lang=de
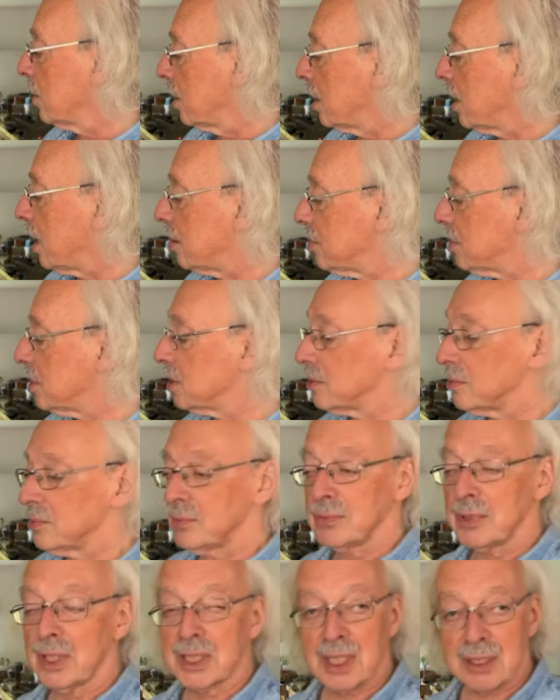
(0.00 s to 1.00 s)
Aber
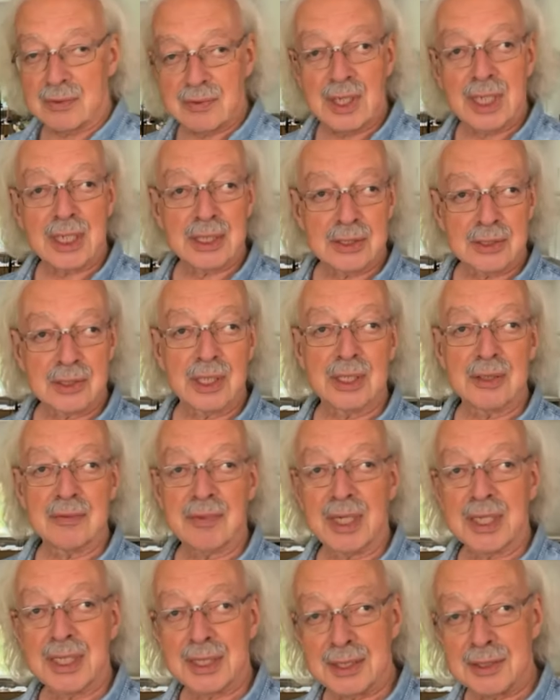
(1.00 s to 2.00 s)
naja, vielleicht gegen
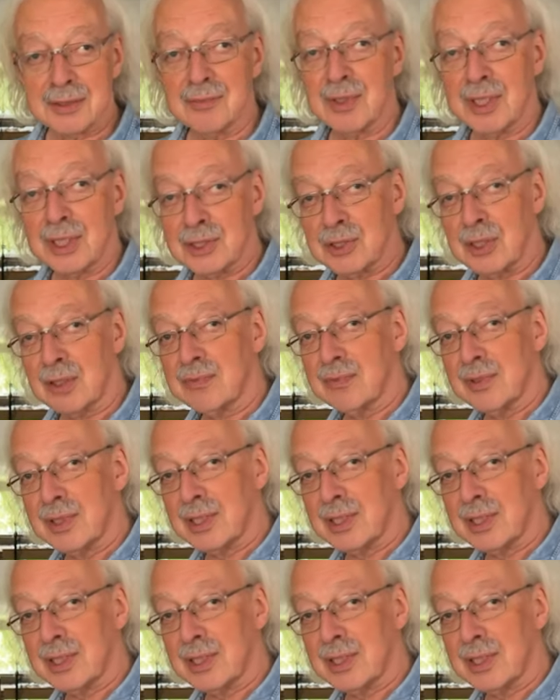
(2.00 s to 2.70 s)
Weihnachten, vielleicht schaffen ja.